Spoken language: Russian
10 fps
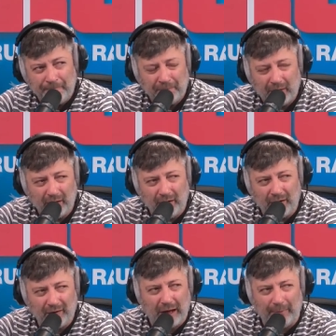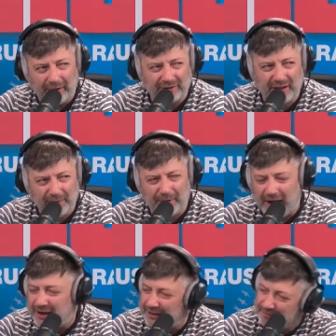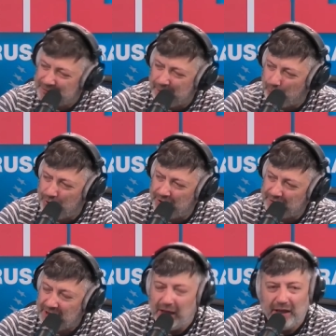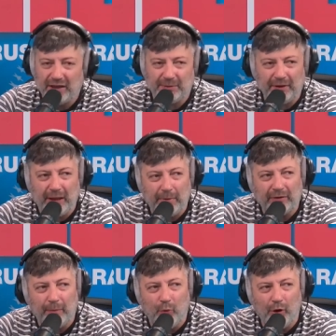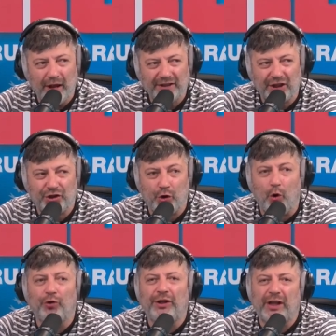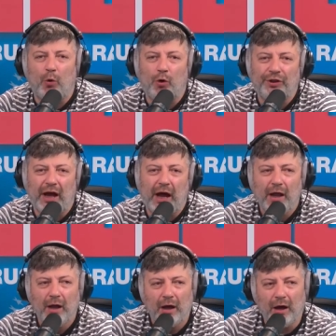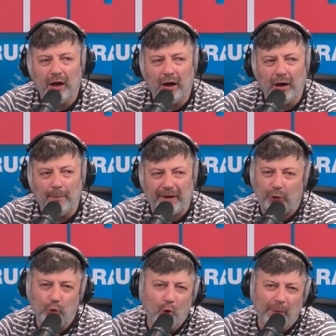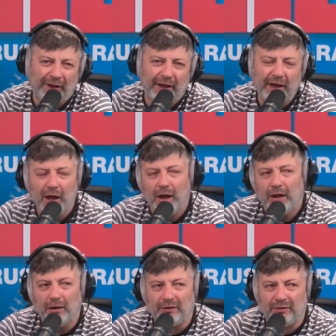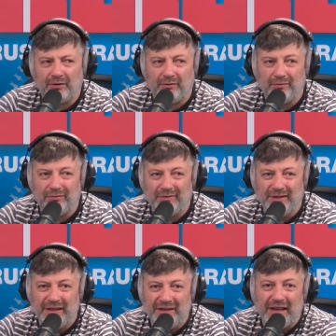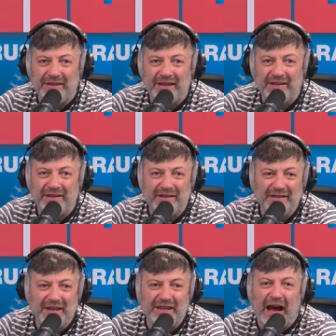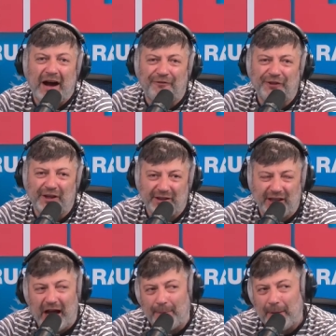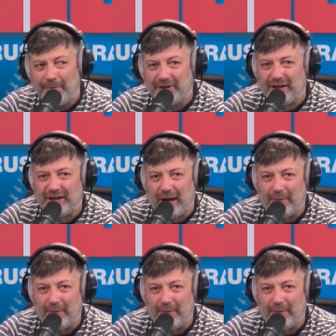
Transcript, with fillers: э, как бы это сказать правильно сформулировать, если бы она была более изощренной такой, да, э, продуманной, э, не, не, не явной, да, а попыткой как бы